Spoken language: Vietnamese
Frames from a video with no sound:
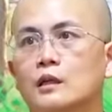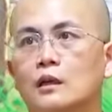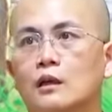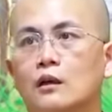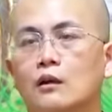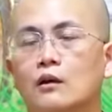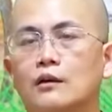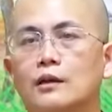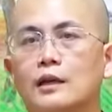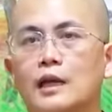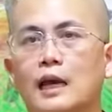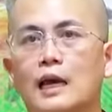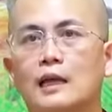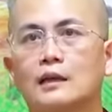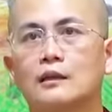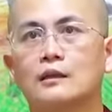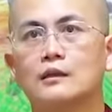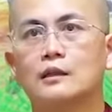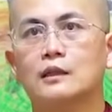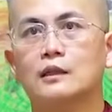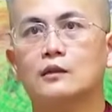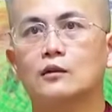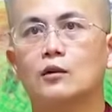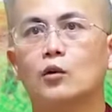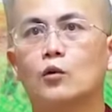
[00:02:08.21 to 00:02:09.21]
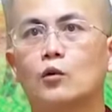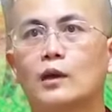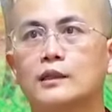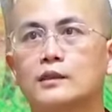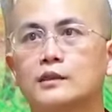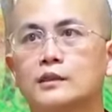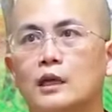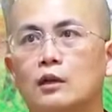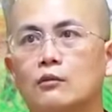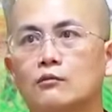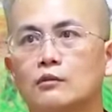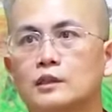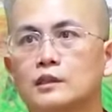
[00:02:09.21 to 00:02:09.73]
còn ăn thì nó quan
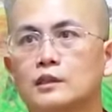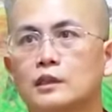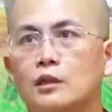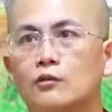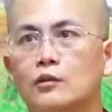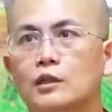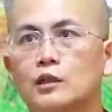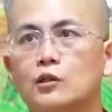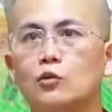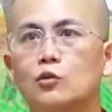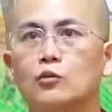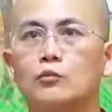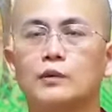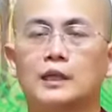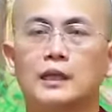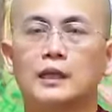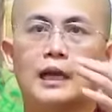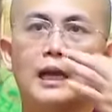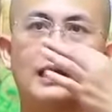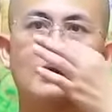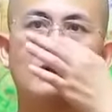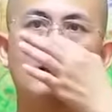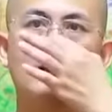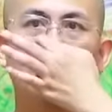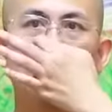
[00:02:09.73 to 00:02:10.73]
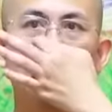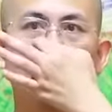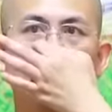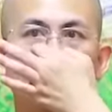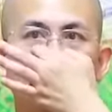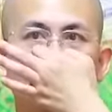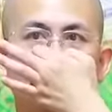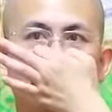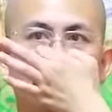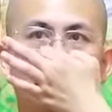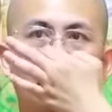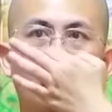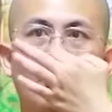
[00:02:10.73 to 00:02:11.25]
trọng là trong cái lúc mình ăn ấy mình
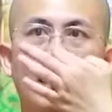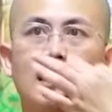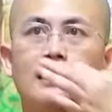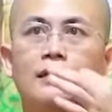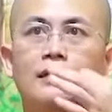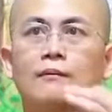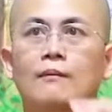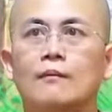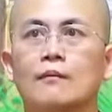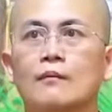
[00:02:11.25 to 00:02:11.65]
phải quán